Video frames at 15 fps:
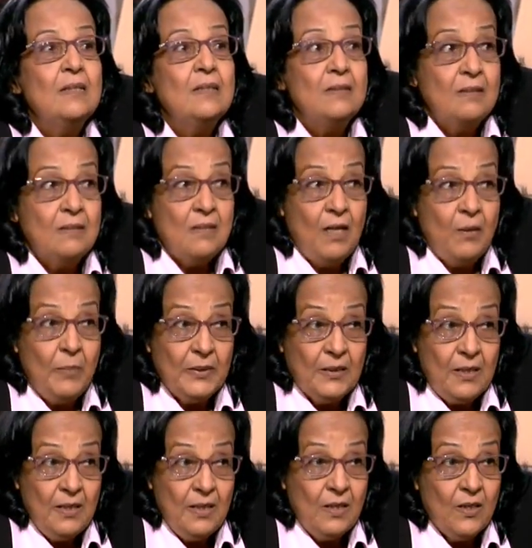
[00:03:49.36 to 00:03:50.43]
آه، هبط
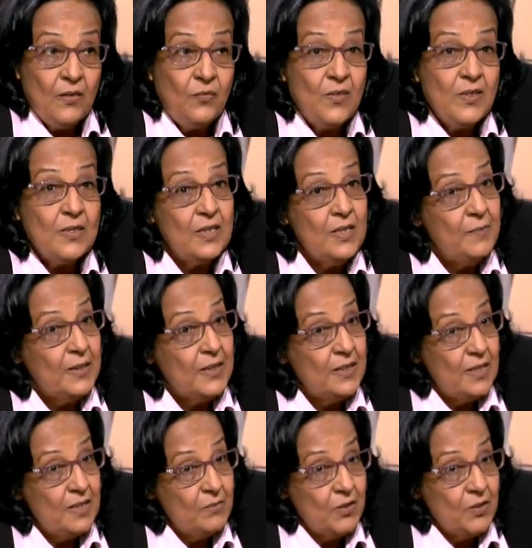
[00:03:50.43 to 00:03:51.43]
عليها الفاظ غريبه كده انا ما